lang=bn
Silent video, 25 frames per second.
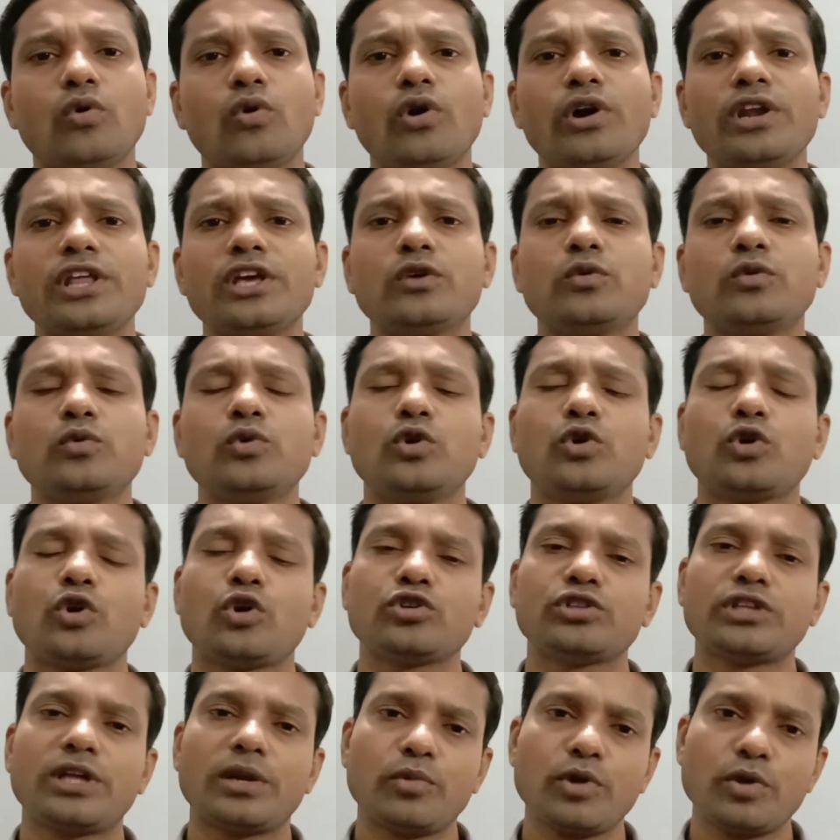অনেকগুলো
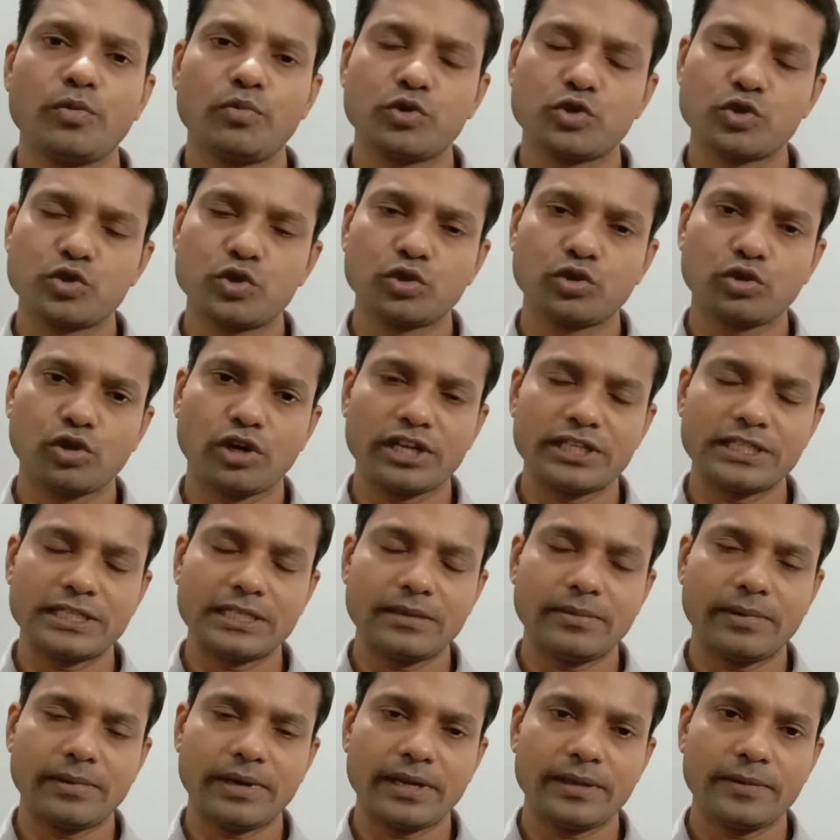নগদান বই প্রস্তুত করা
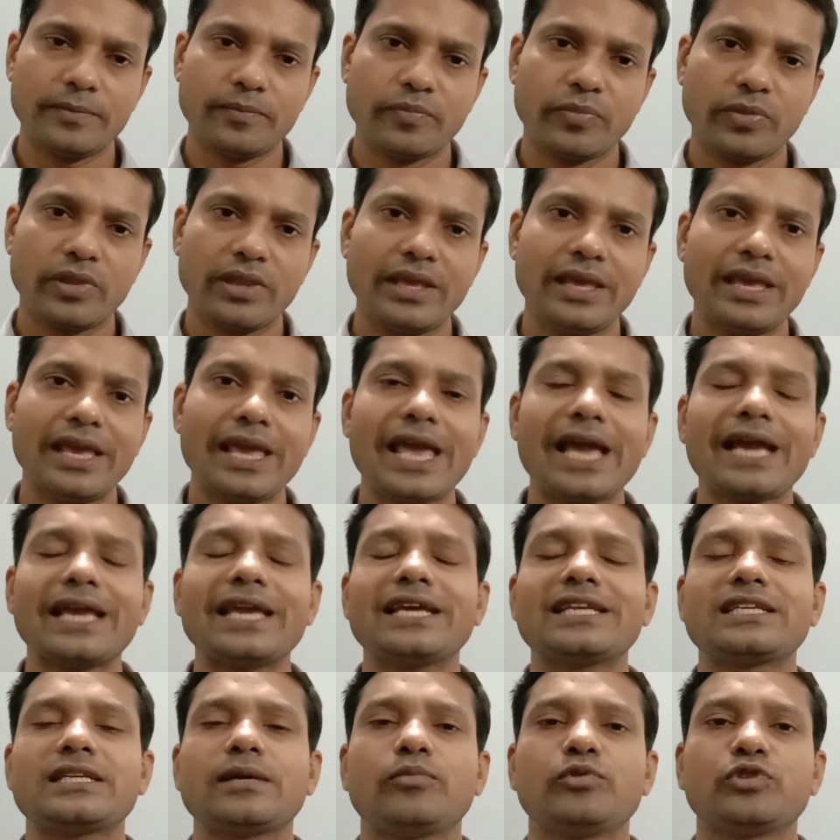যেতে পারে এক
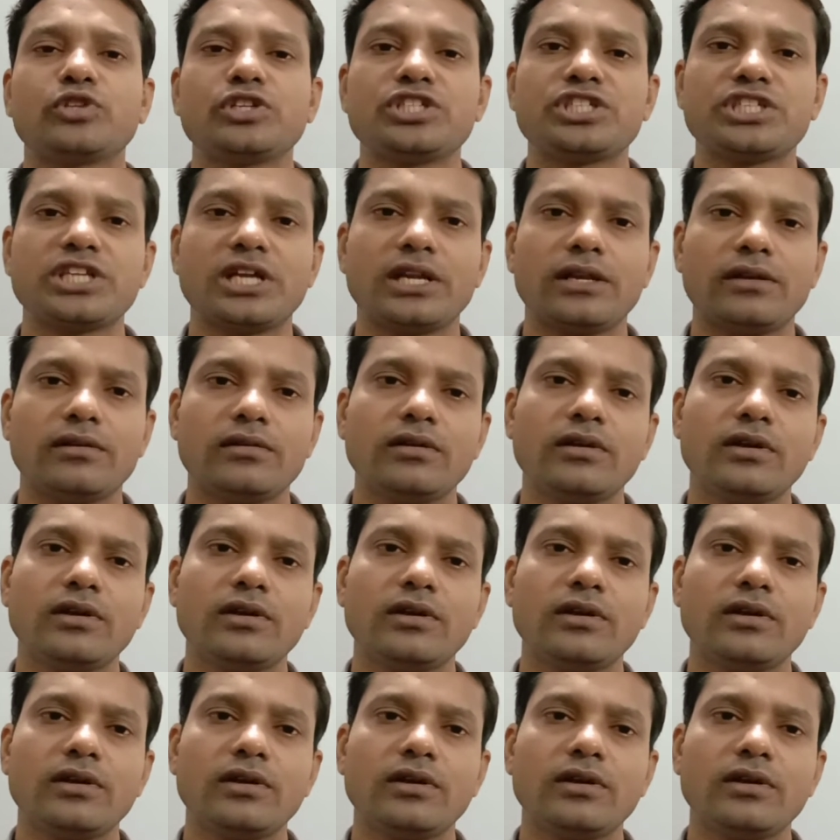একটা প্রতিষ্ঠান